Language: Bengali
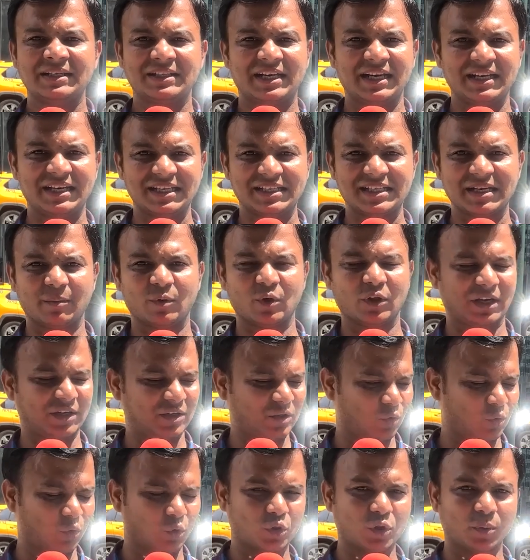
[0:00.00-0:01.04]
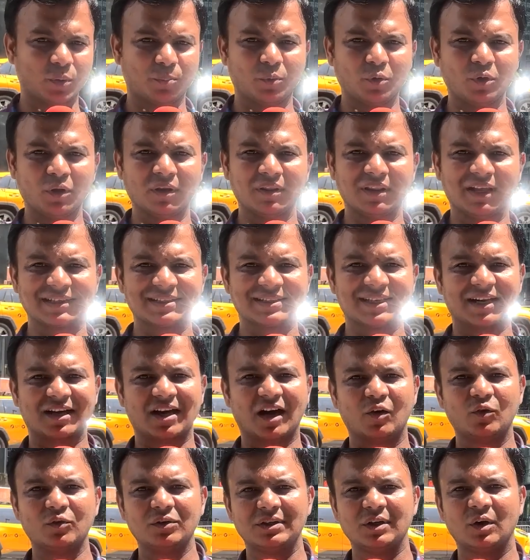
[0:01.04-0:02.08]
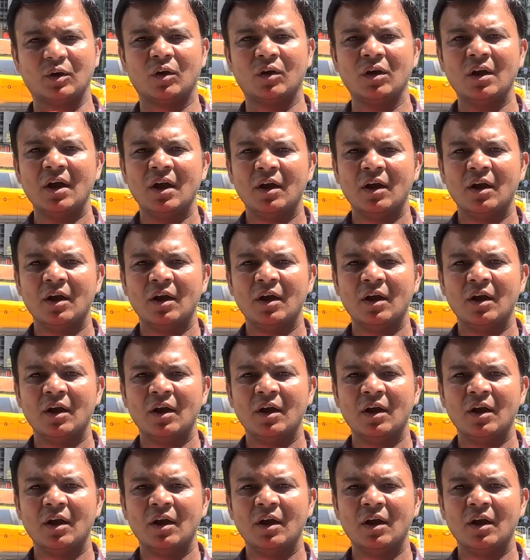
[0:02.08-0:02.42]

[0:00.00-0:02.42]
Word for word: সেটি যেমন একটি গুরুত্বপূর্ণ নাসা কাউন্টিও